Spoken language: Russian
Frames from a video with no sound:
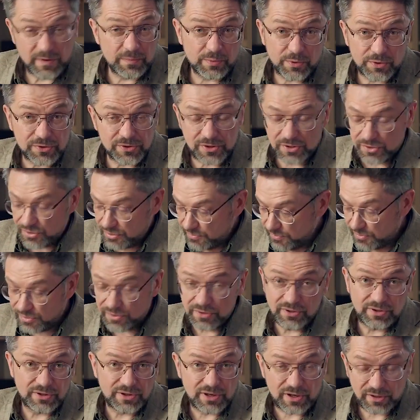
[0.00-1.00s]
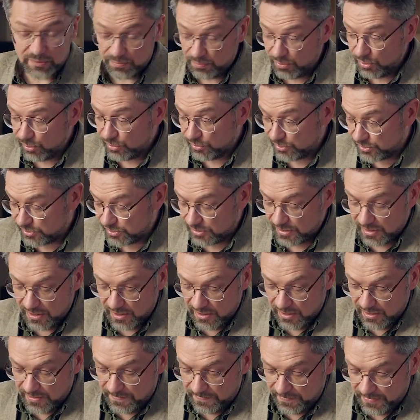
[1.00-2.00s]
Но вопрос, очевидно, не так прост.
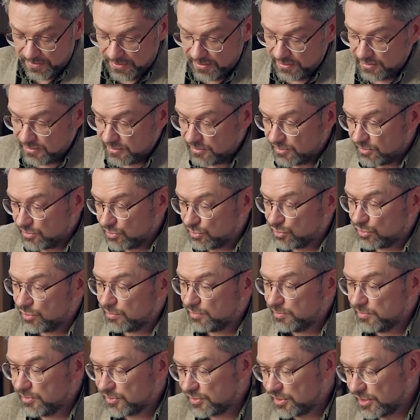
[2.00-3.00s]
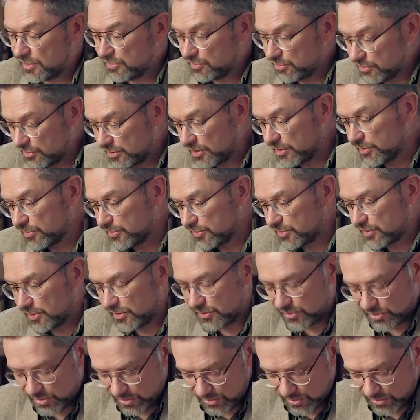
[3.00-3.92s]
Да, чтобы мне сказать, Солонская